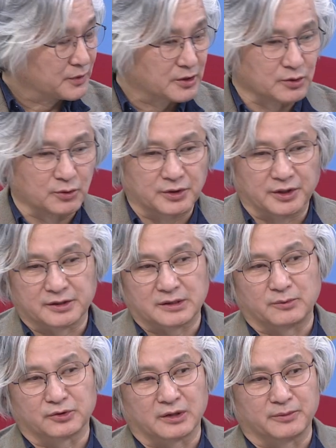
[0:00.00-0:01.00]
그리고 이게
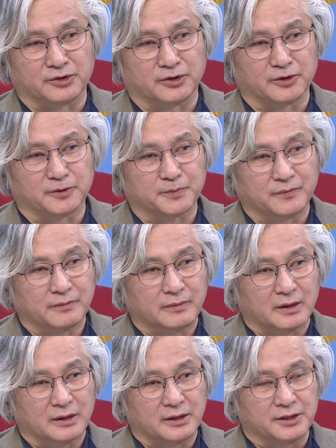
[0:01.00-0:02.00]
잘못하면은
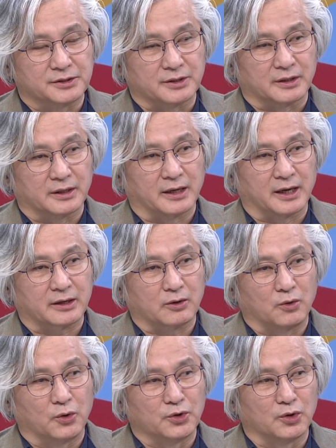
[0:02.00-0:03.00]
이제
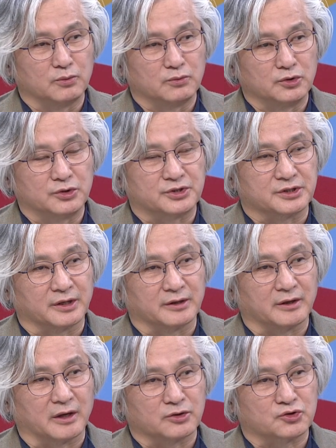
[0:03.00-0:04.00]
핵 오염 물질에
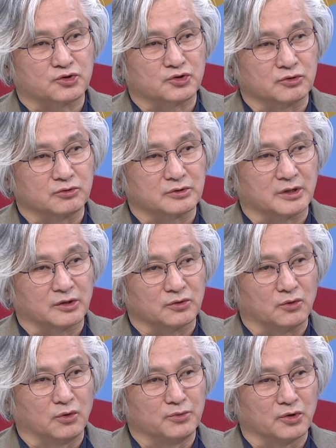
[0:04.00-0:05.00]
대한 수출
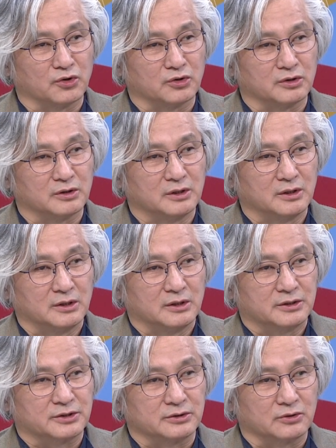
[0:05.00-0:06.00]
국가로 오명을
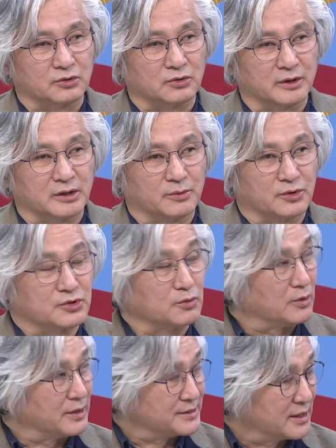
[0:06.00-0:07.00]
쓰는 것 또한 일본은
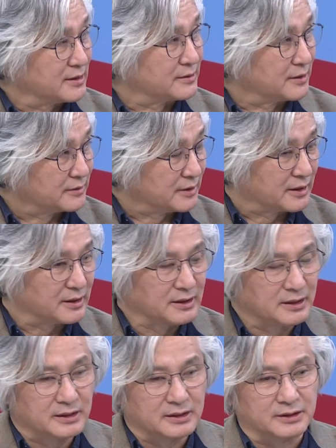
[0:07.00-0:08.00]
승원하지 않을 텐데. 음,
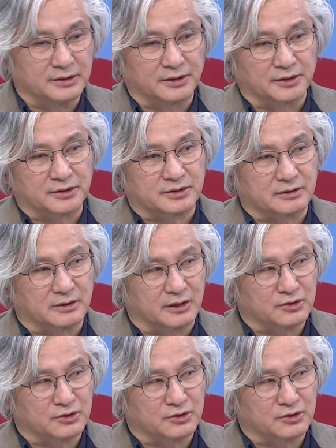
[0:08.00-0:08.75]
그렇죠. 이게 이제 스가